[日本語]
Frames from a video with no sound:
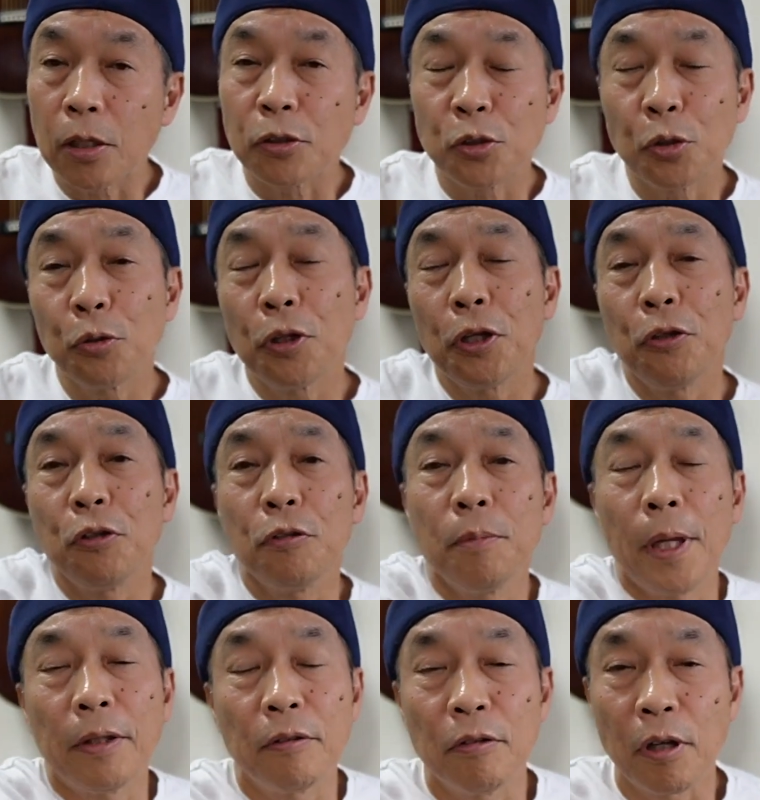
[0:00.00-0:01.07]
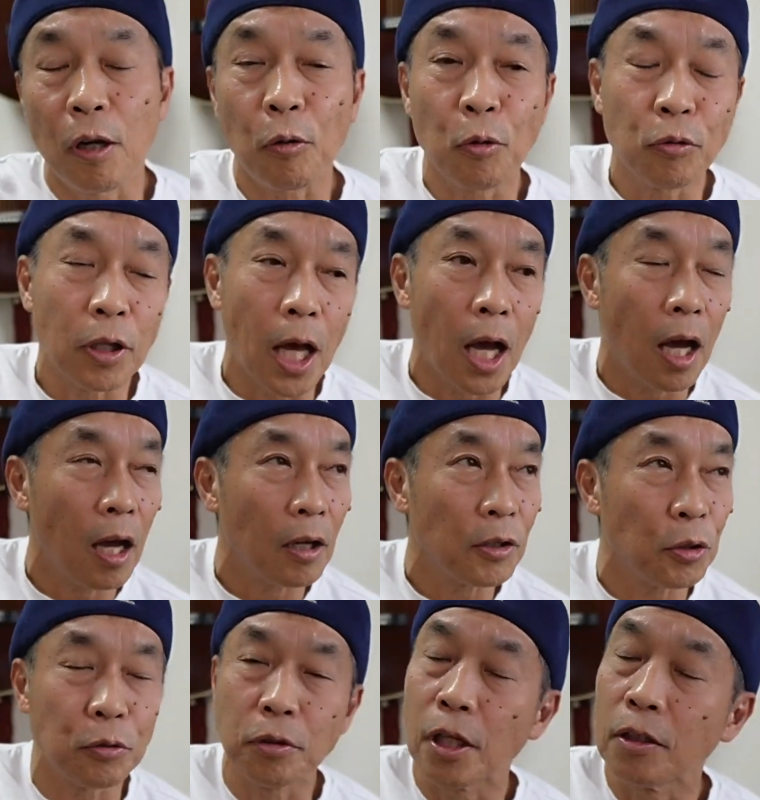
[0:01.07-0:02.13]
少年の夢っていうのはこんな
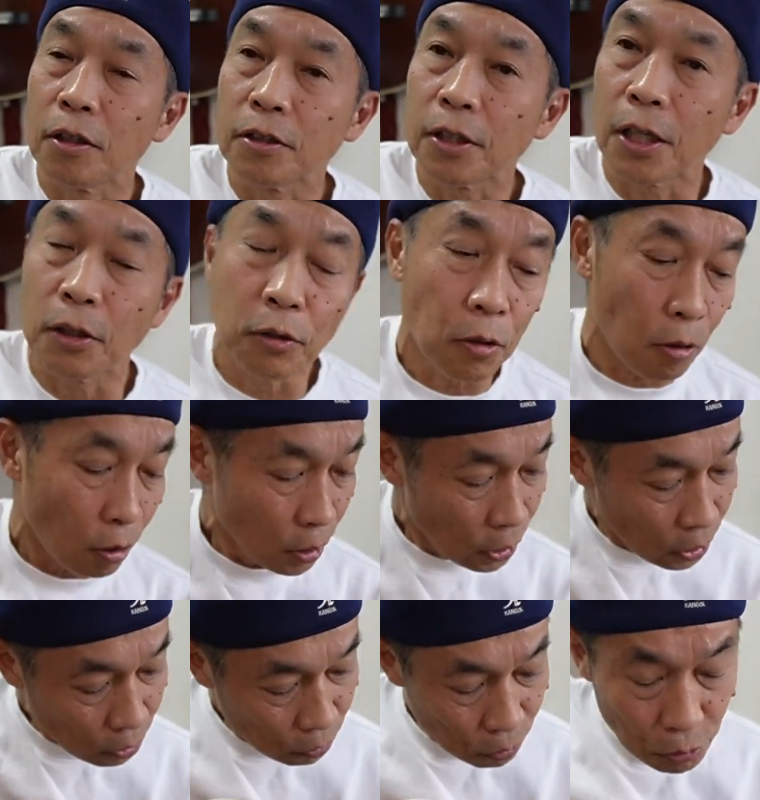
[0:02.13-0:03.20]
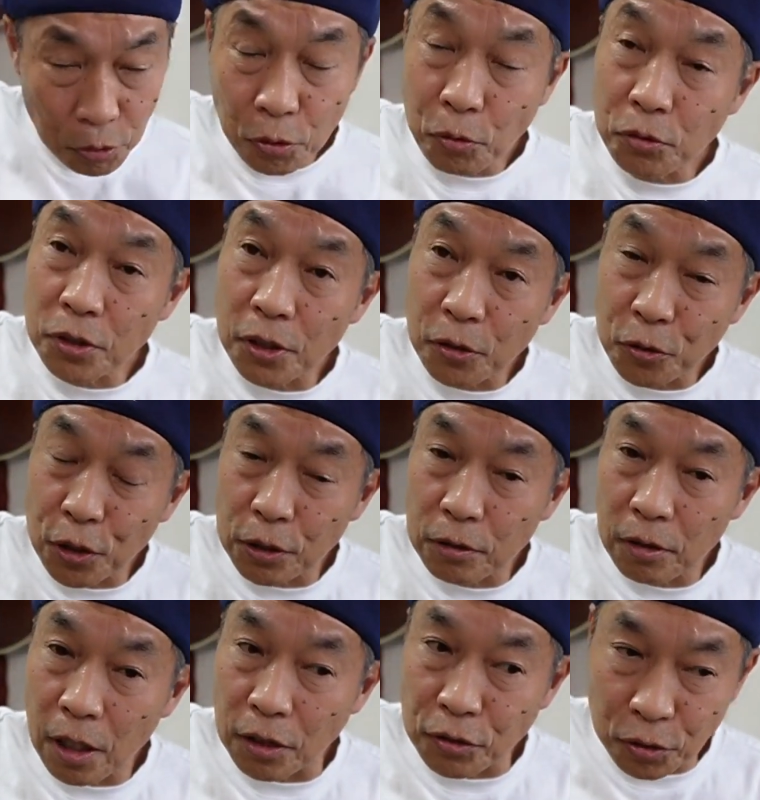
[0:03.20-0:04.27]
曲なんですけど、これを4小節
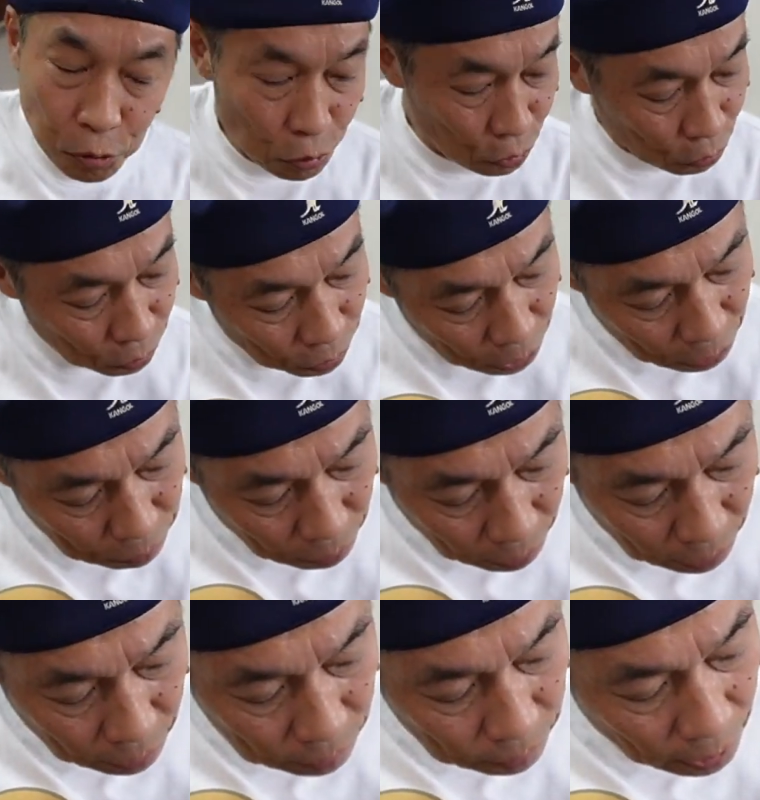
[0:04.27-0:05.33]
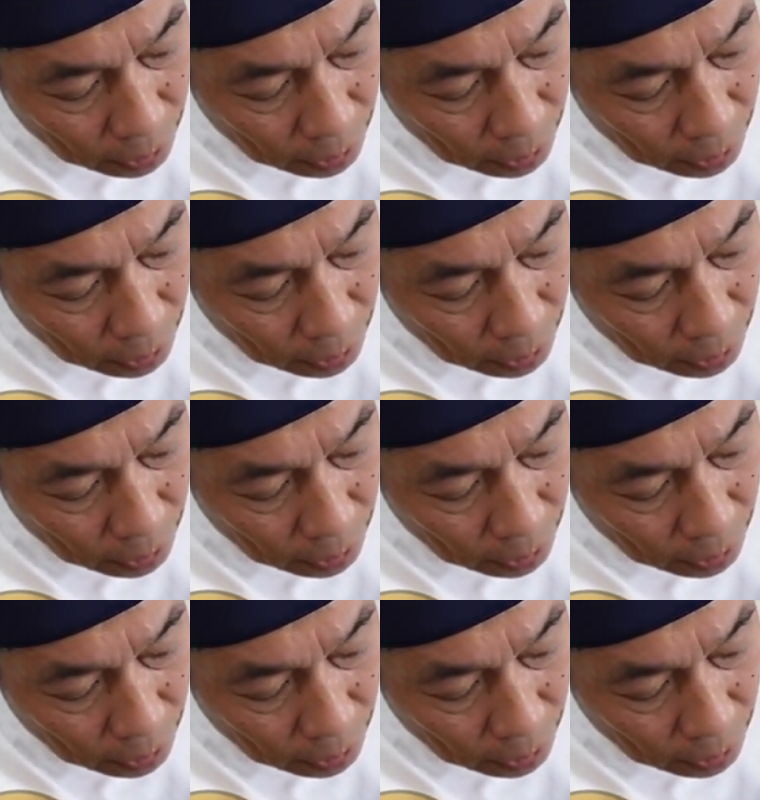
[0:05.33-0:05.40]
ぐらいすごいゆっくり弾くわけです